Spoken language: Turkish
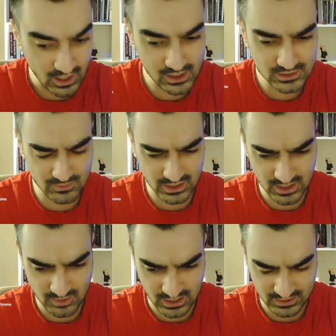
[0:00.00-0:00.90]
Aldım
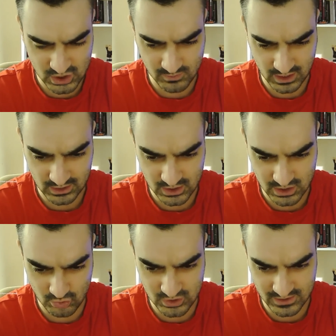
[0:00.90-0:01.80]
annemi kardeşim
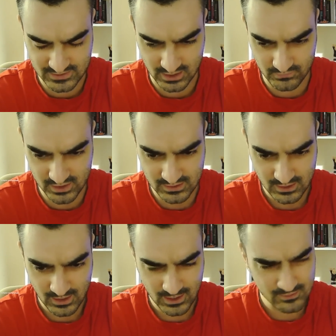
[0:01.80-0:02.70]
arkadaşlar üzerinize afiyet.
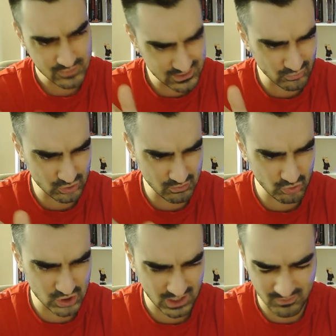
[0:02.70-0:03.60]
Bizim burada
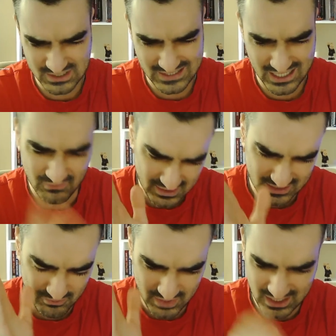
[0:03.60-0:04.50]
büyük çekmece sahil var.
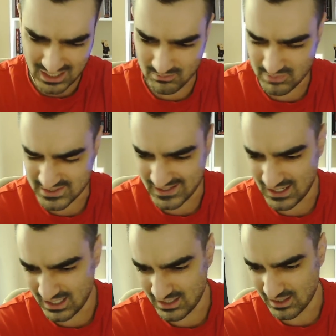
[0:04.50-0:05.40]
Dedim bir inelim bir
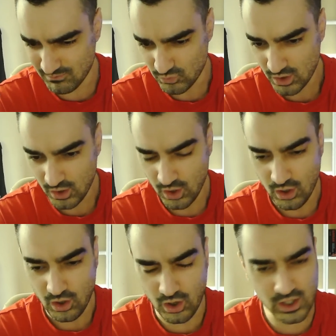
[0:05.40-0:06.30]
sahile inelim.
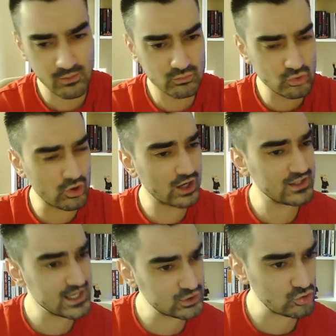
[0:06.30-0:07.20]
Anam
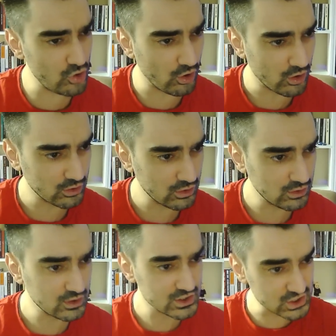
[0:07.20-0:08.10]
yukarıda esiyor.
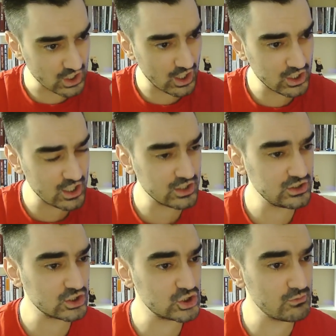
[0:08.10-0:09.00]
Sahile
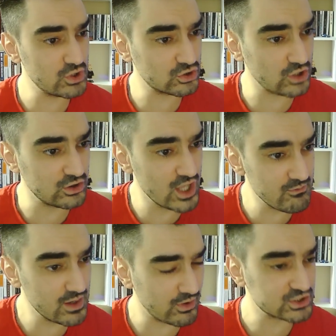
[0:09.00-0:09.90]
indikçe birden
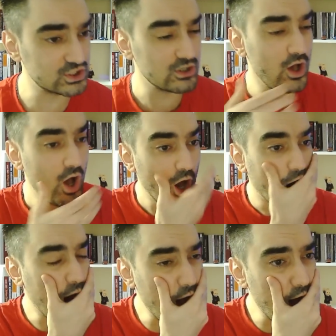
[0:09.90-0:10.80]
nem bir bastı.
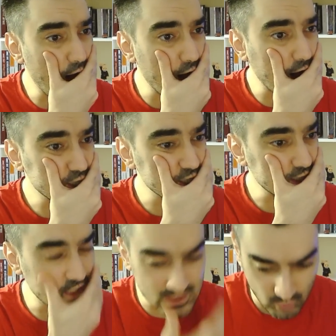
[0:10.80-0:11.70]
Aa
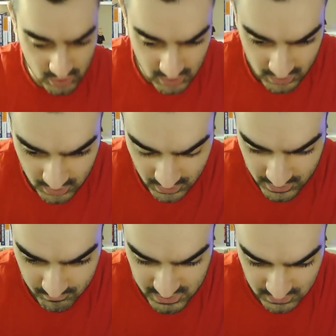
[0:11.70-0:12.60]
çek dedim Allah
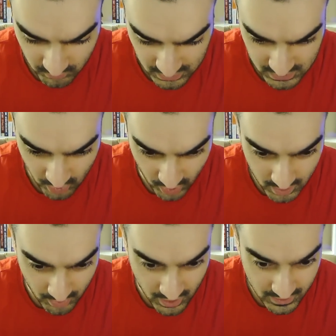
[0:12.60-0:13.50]
kahretmesin. Vallahi
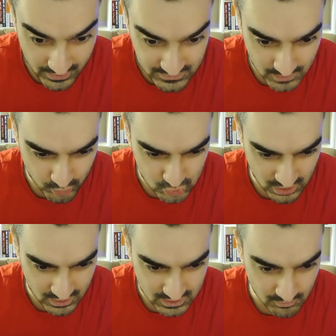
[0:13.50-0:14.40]
araba hararet yapıyor
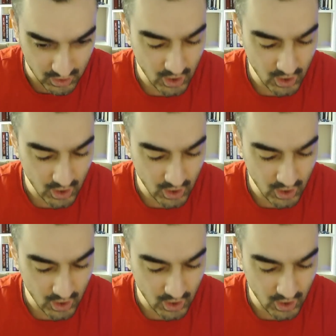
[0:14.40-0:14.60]
zannettim.